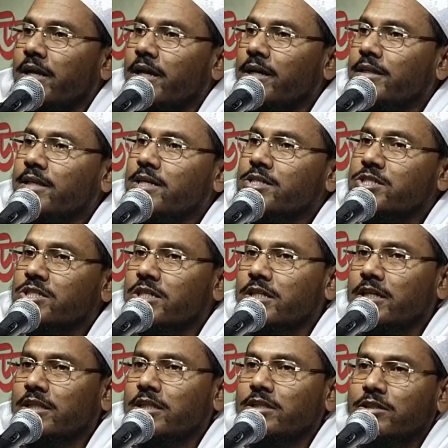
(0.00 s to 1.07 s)
এই দেশ
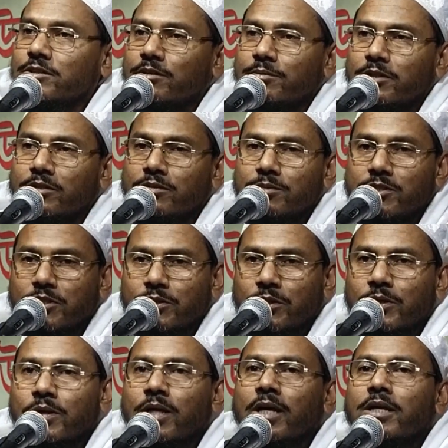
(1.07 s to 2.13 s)
ছেড়ে দিতে হবে নবীজি
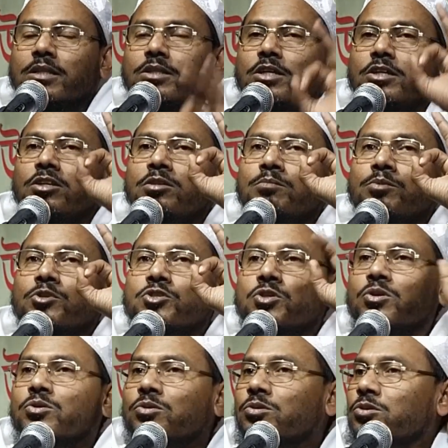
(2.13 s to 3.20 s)
গো তিন
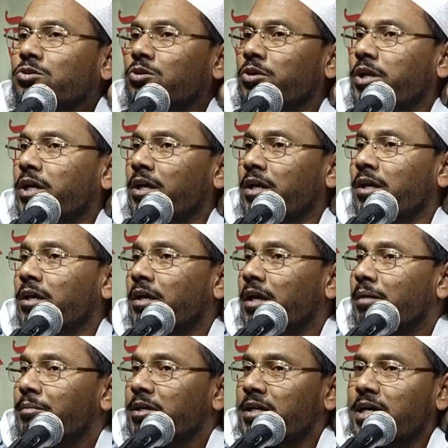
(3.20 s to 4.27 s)
বছর ধরে
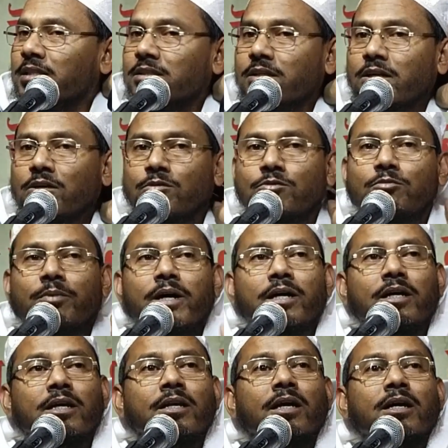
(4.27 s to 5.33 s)
আমি রাত্রে
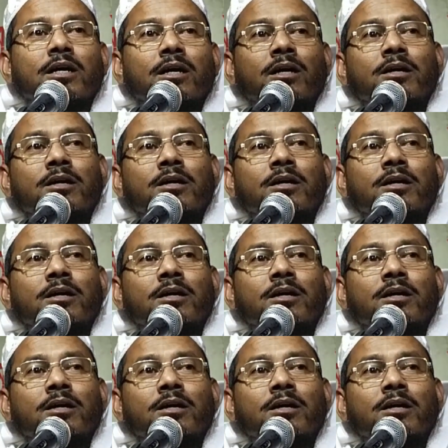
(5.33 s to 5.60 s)
ঘুমাই না